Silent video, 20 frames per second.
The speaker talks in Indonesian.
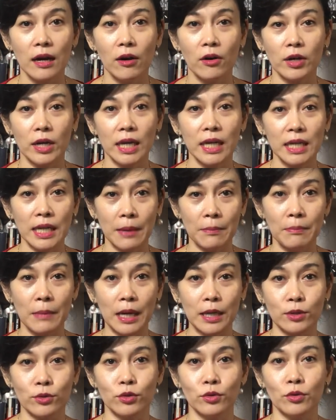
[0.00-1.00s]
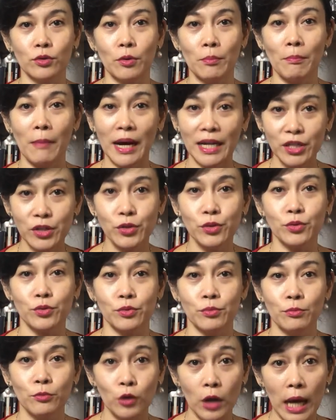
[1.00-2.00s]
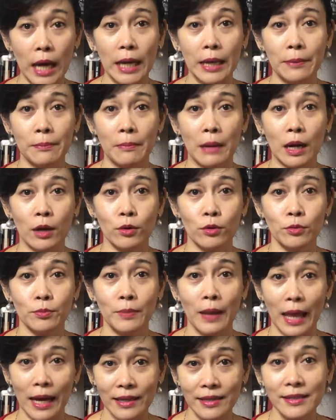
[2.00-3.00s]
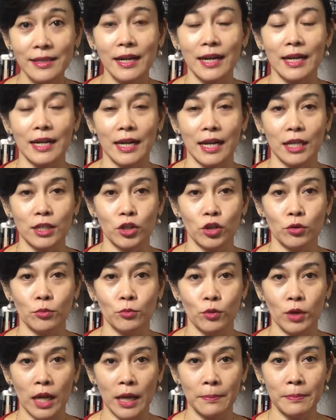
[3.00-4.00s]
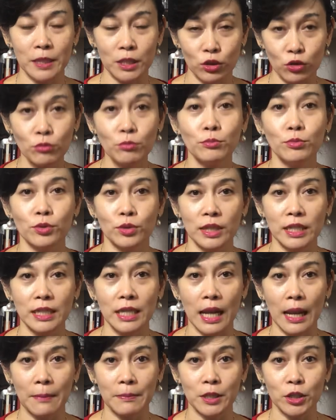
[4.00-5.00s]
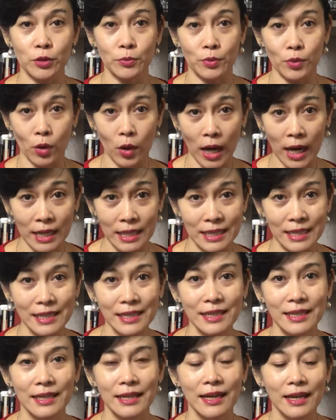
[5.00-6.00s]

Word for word: orang yang baru maju, mulai mau belajar atau mulai bertumbuh di dalam hidup rohani,